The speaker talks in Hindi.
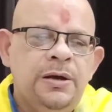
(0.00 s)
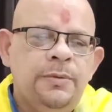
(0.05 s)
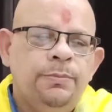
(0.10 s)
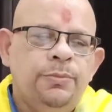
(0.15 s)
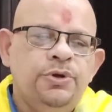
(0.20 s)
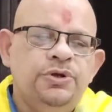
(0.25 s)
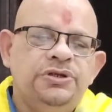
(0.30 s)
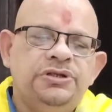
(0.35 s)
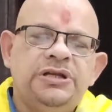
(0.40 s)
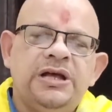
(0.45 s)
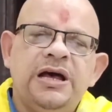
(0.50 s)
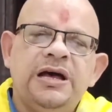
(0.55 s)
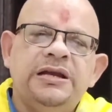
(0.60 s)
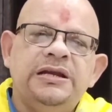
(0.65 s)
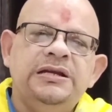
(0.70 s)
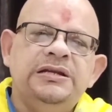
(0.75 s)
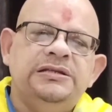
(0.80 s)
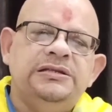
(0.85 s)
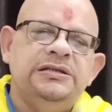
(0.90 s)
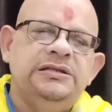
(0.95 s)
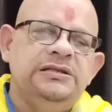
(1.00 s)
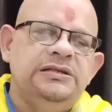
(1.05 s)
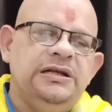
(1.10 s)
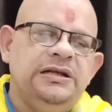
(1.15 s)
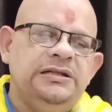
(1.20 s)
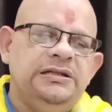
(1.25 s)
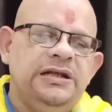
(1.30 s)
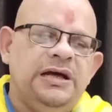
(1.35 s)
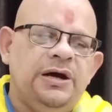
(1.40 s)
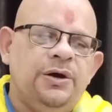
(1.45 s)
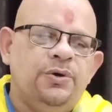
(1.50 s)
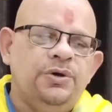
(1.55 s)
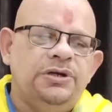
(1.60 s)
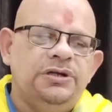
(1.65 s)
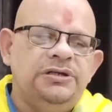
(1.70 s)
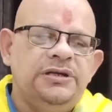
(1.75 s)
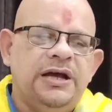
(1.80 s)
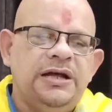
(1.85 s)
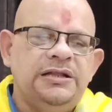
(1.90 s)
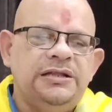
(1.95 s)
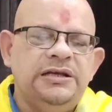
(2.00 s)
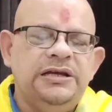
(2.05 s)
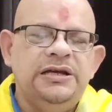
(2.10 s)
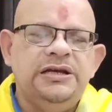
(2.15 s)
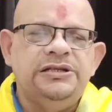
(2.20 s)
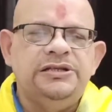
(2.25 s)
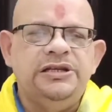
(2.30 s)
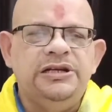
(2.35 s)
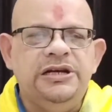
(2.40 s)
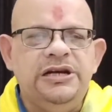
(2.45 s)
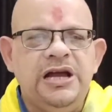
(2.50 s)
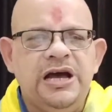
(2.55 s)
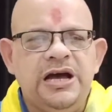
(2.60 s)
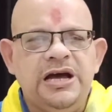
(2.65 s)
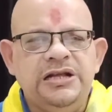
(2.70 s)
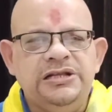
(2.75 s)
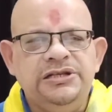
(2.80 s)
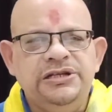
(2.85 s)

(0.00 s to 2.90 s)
बुनसारे से दद्दा उठ जाते सिरना